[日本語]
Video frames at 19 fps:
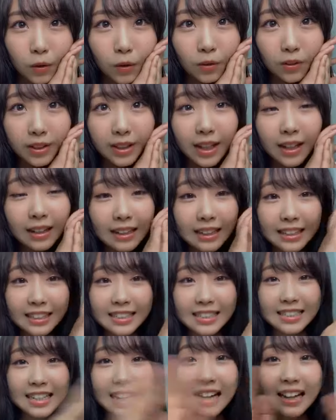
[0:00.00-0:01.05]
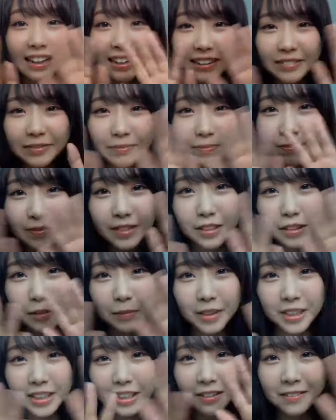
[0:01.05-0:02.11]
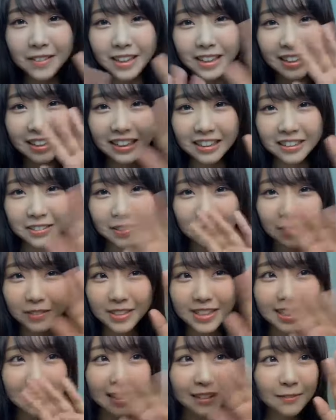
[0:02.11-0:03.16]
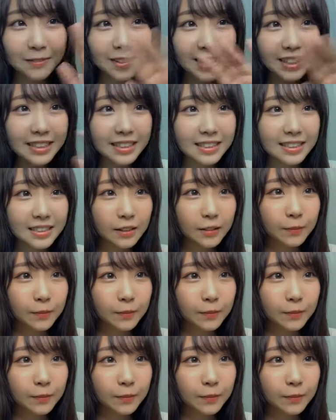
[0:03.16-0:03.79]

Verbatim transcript: おダン吉さん熊田はありがとうございます